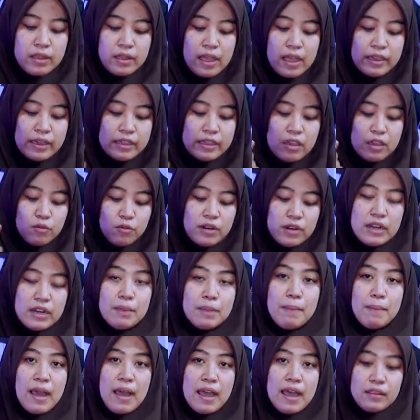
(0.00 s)
Kakinya udah
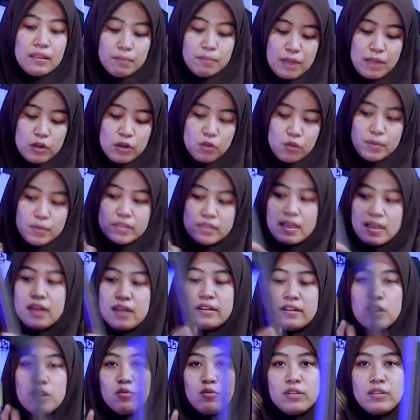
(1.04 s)
lipat, mano besar
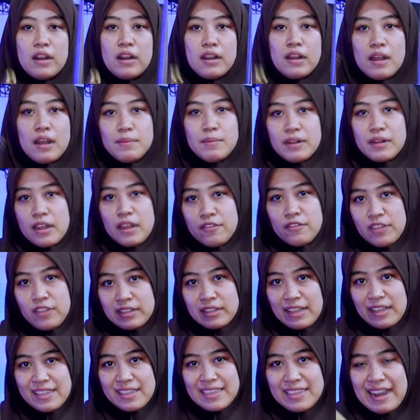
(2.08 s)
dan udah lengkap dengan
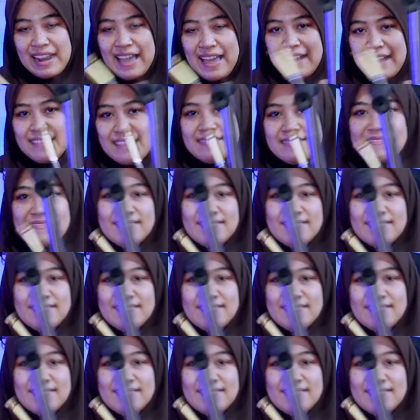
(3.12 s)
filter selang.